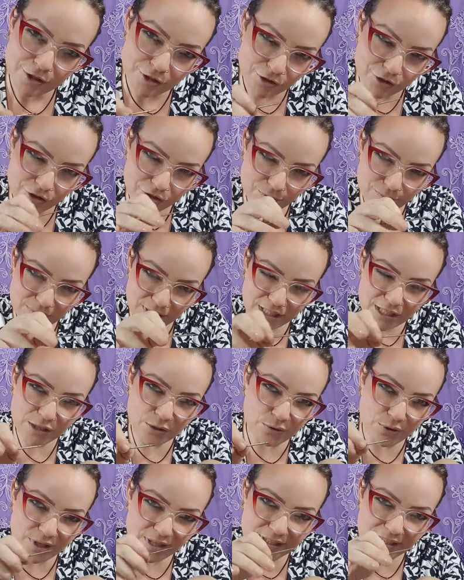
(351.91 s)
de
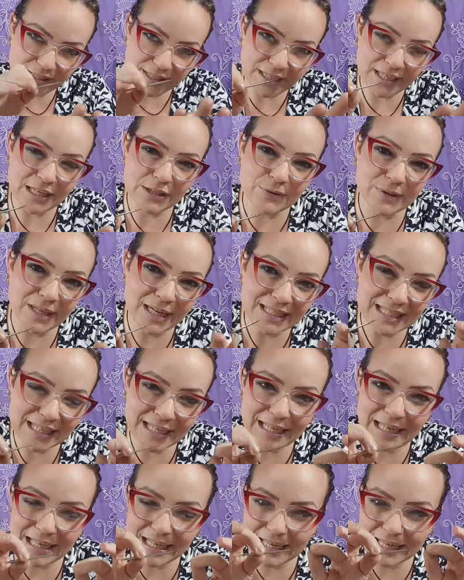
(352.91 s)
manicure que você tem na sua casa, aquela,